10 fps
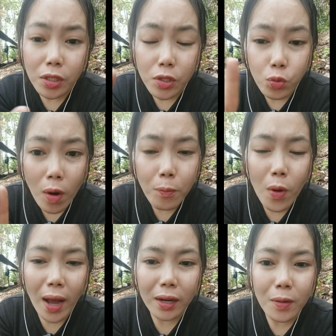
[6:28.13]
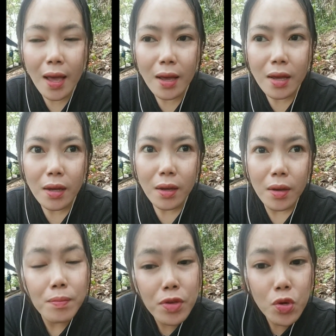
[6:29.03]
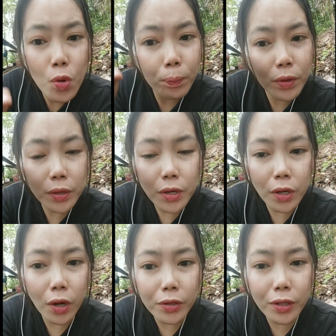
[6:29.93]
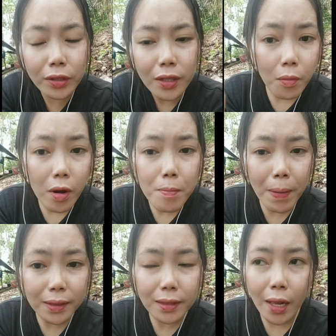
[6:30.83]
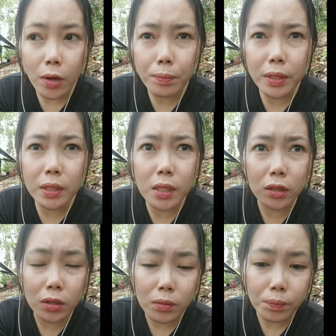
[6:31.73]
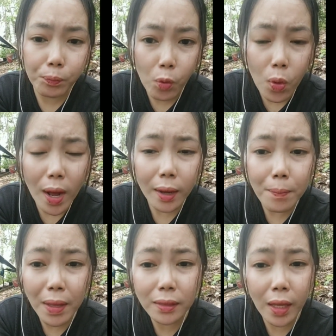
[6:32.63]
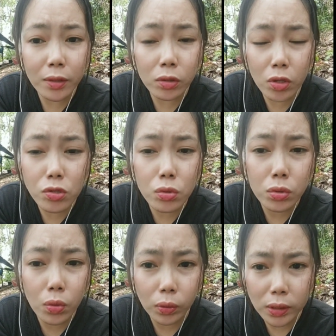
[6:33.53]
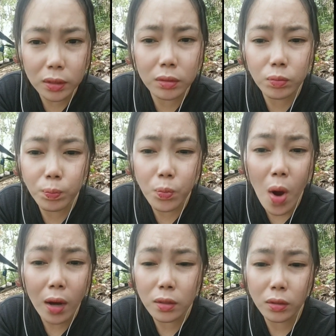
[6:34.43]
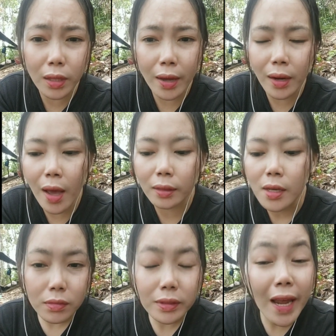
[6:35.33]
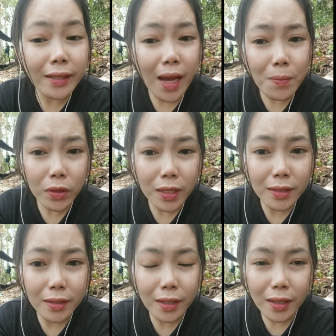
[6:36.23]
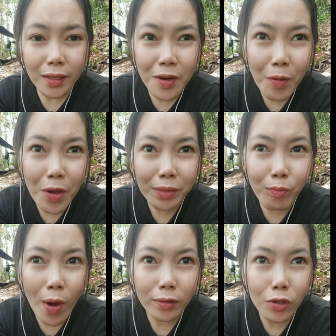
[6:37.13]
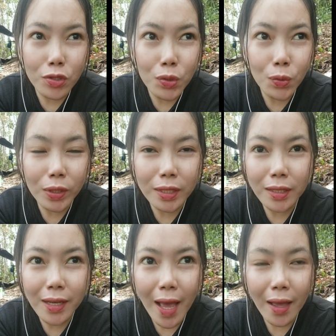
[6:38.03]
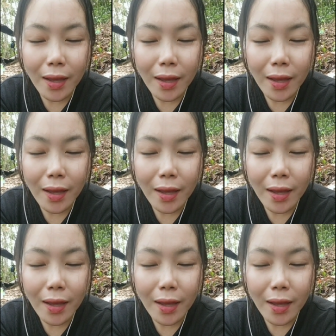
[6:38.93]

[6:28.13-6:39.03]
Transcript: dua puak ne potik mihup nendelo dot oi pantalo bidit puak manta dot sundung it puak dot araat da ada mot tidi ine puak to sundung idih nga